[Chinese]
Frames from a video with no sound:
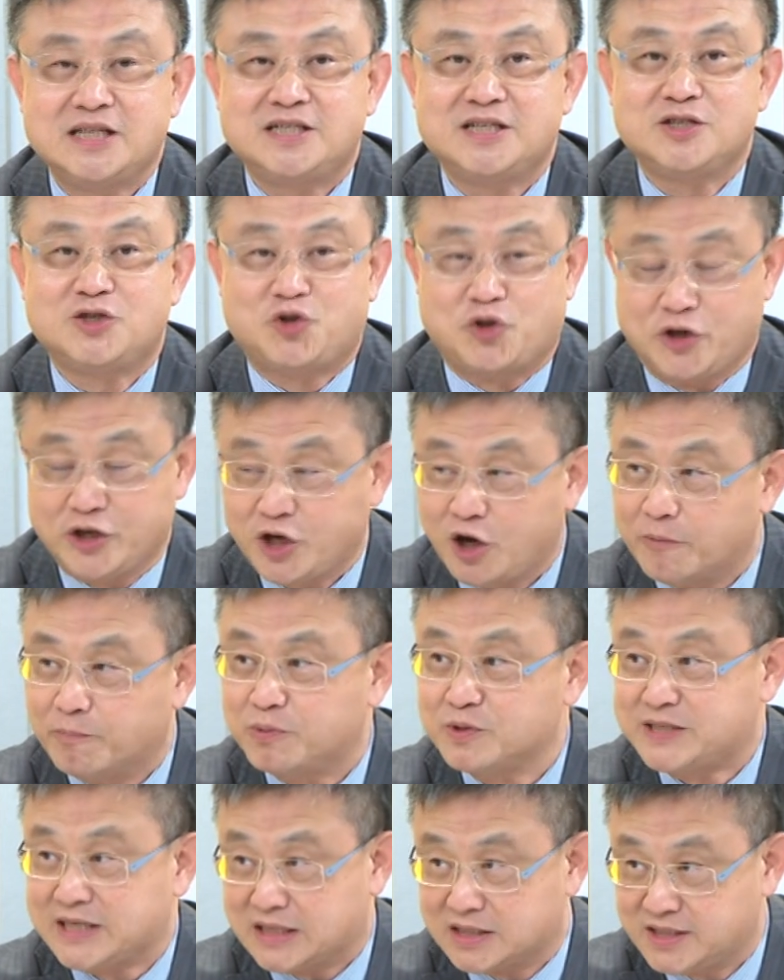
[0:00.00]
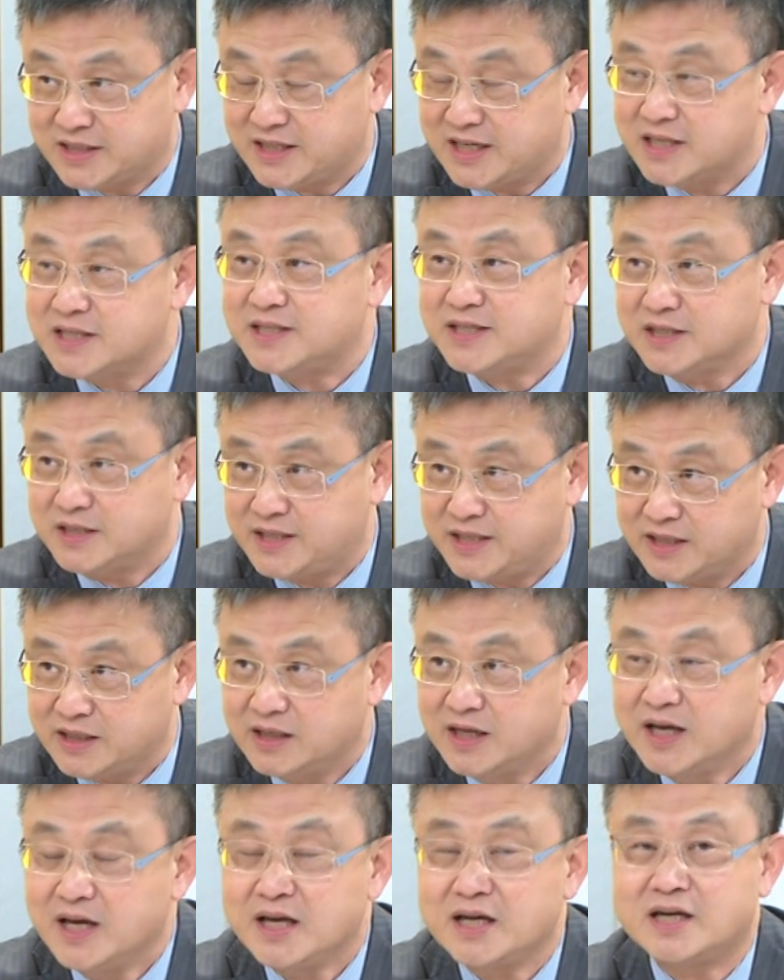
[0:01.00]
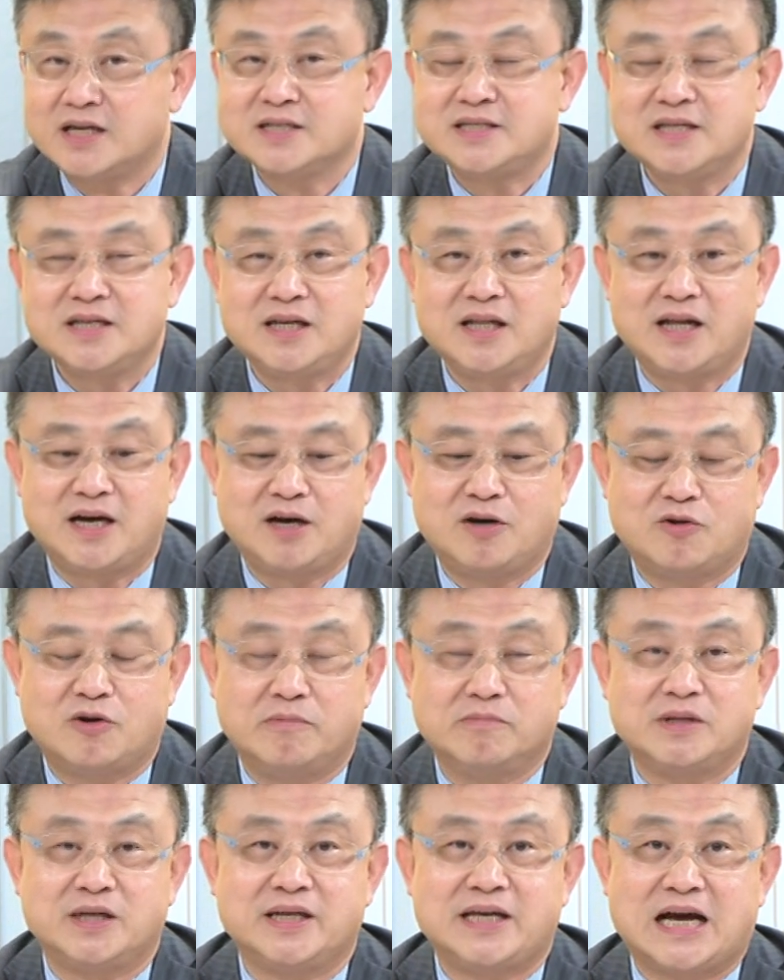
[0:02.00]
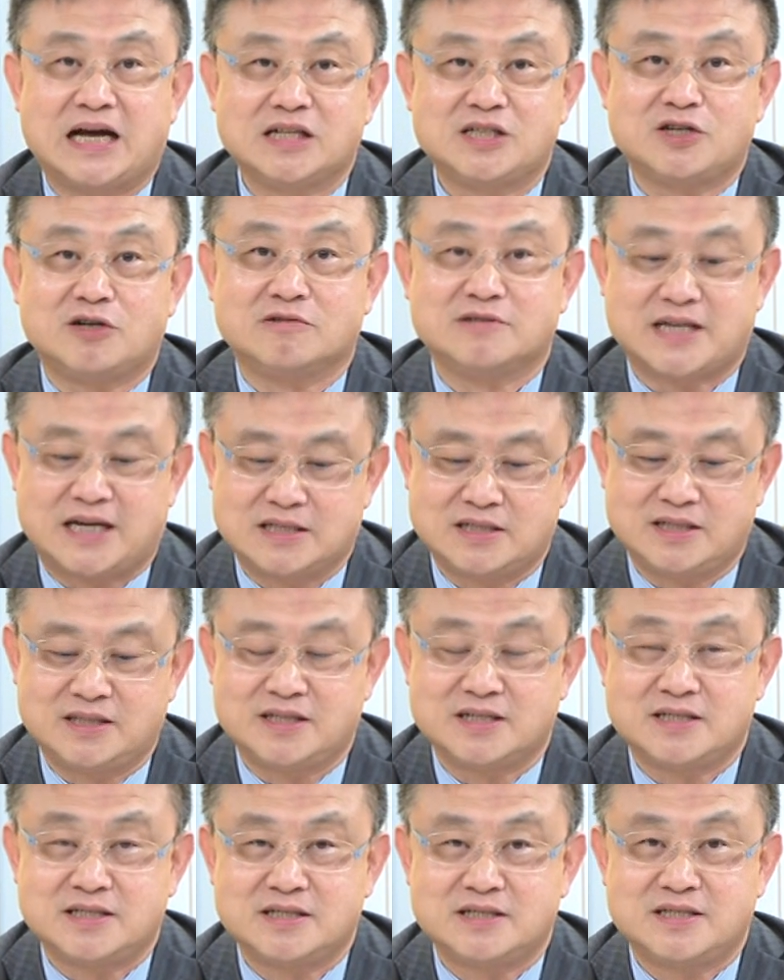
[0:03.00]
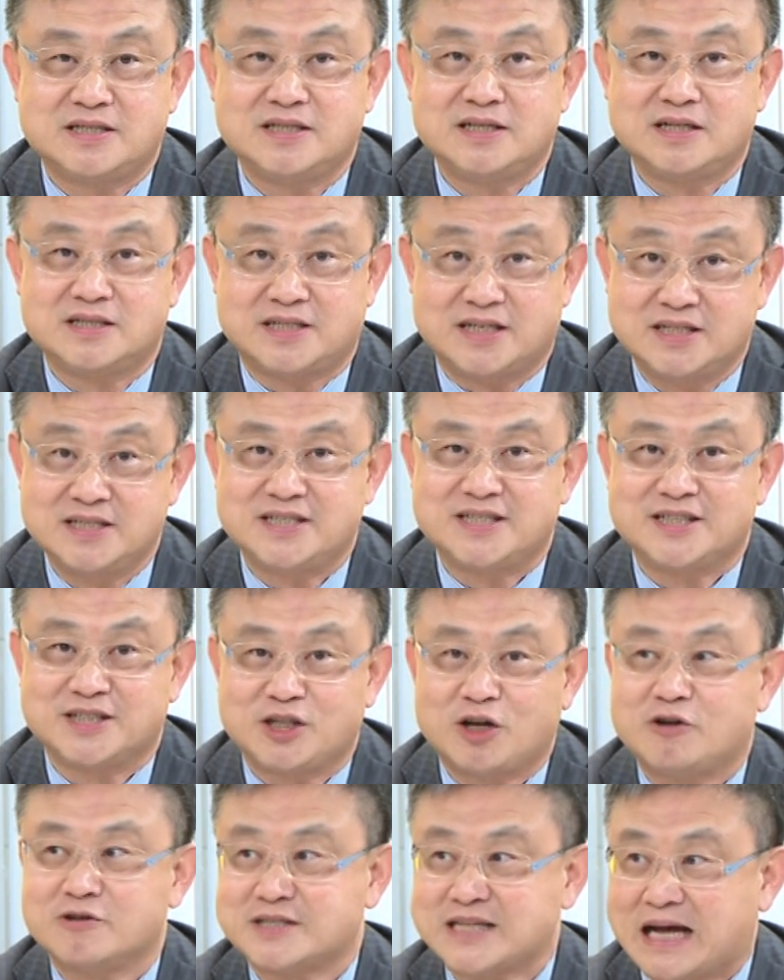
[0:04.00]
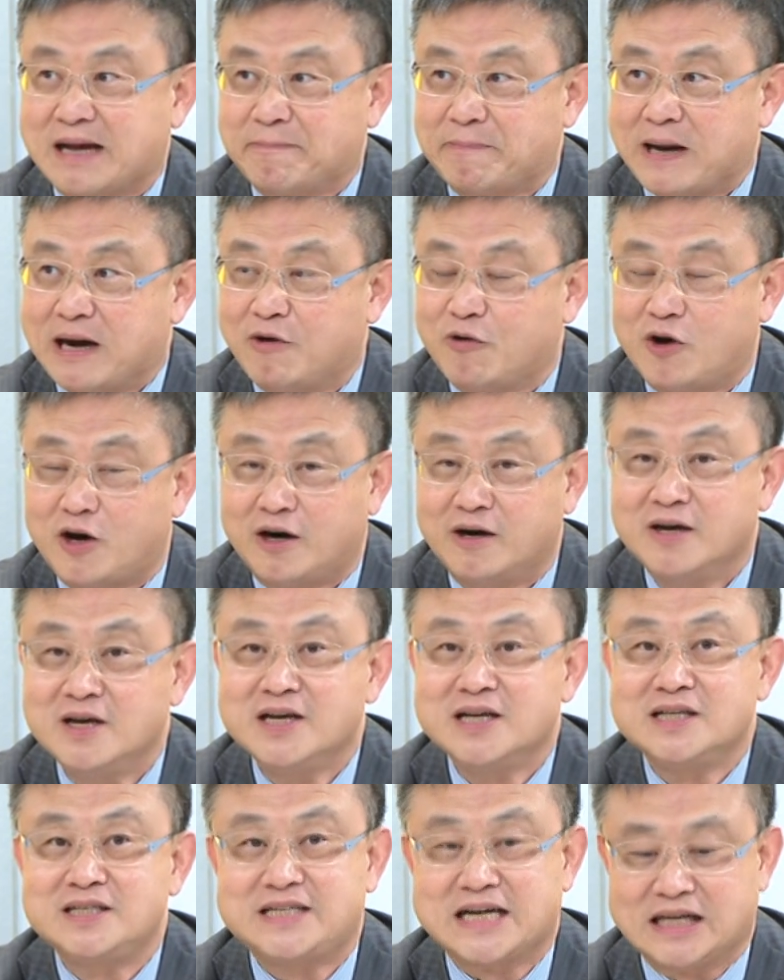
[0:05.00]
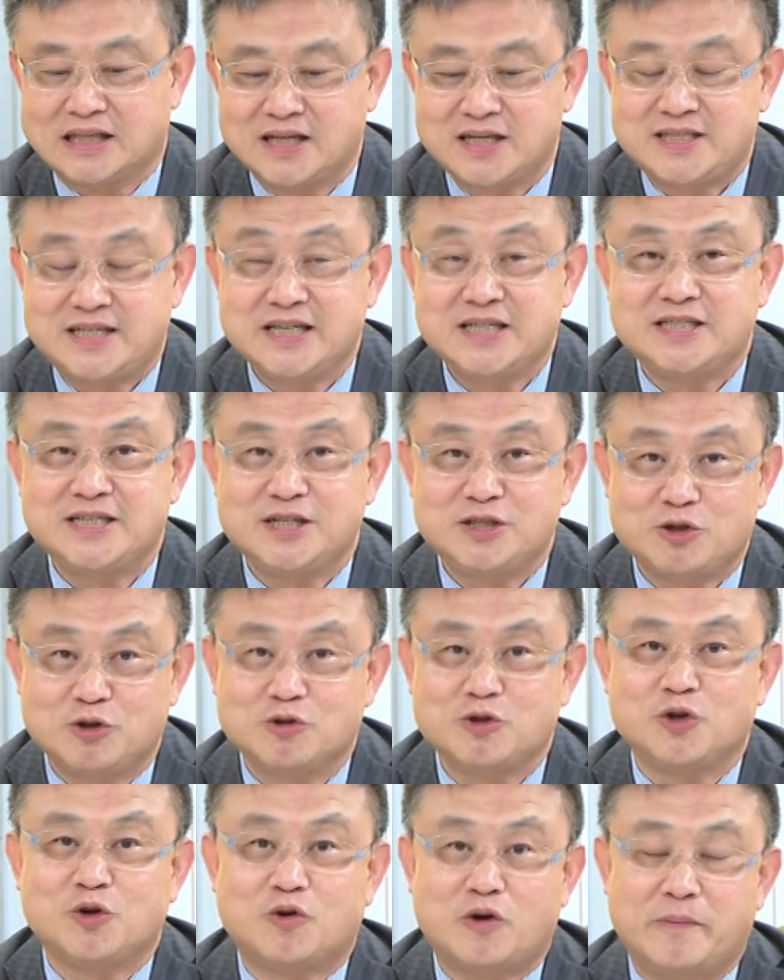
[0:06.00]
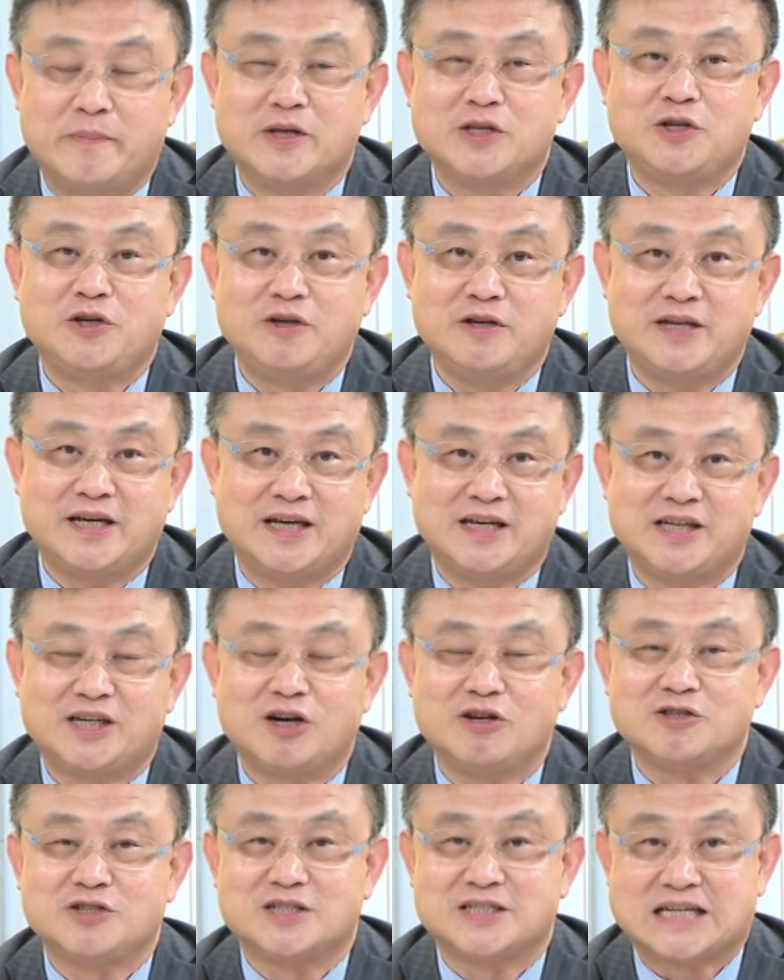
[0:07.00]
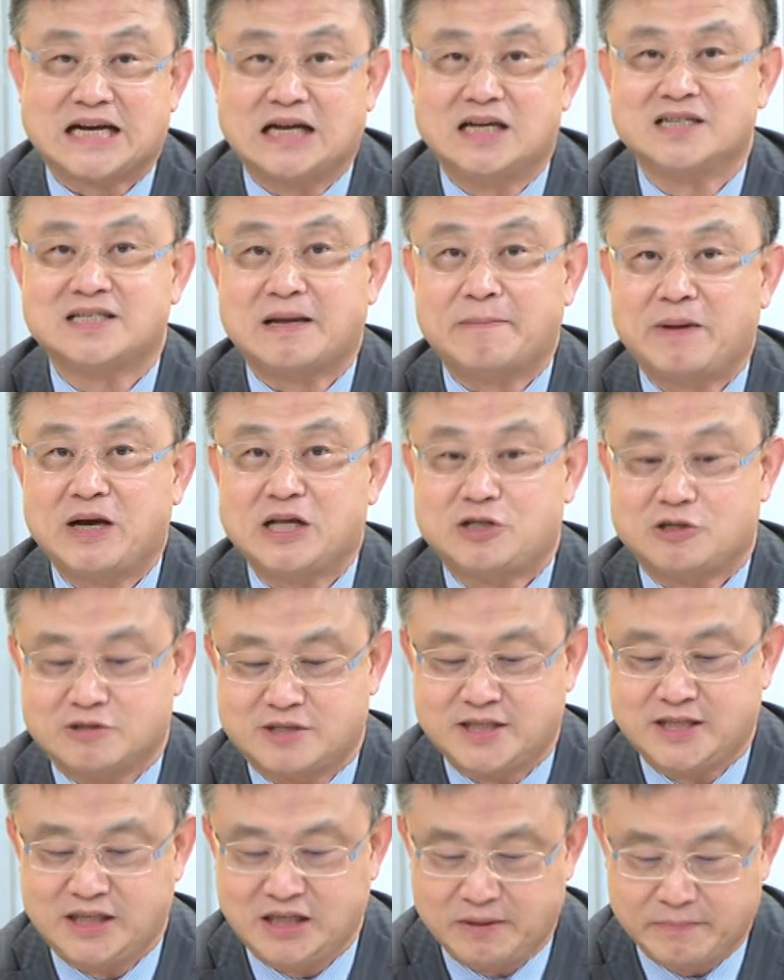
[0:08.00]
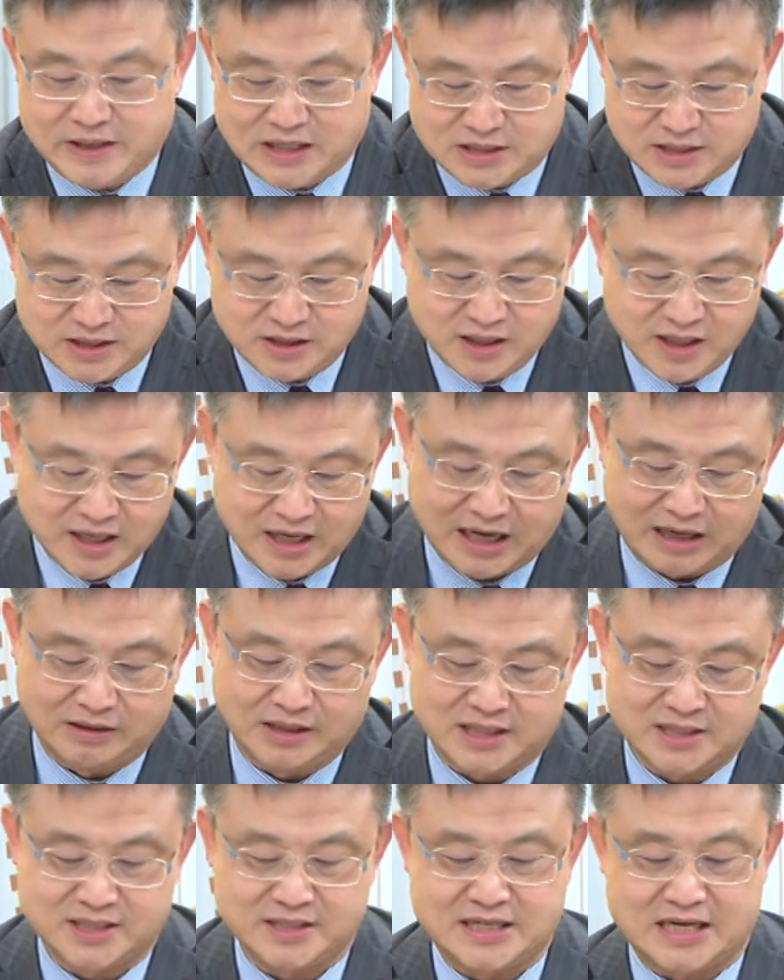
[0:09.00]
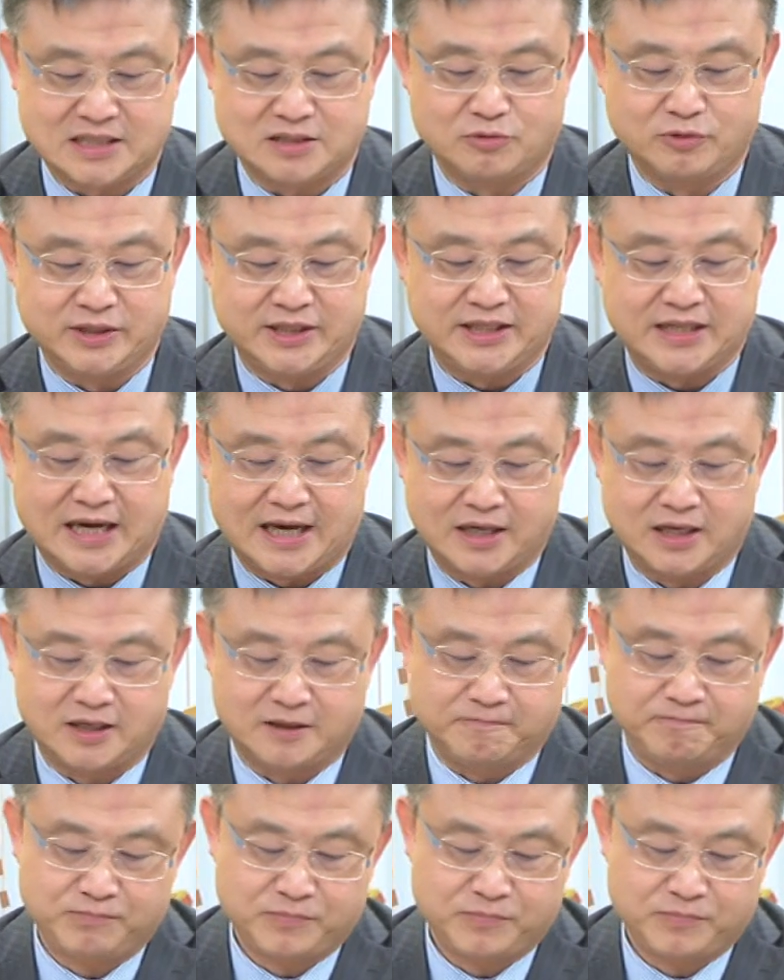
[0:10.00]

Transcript: 是绝口不讲这件事情，可是呢，我们的杨总裁真的是吃了诚实豆沙包哦，讲的清清楚楚，我们去年一共就砸了三百九十一亿美金，好，那这下子问题来了。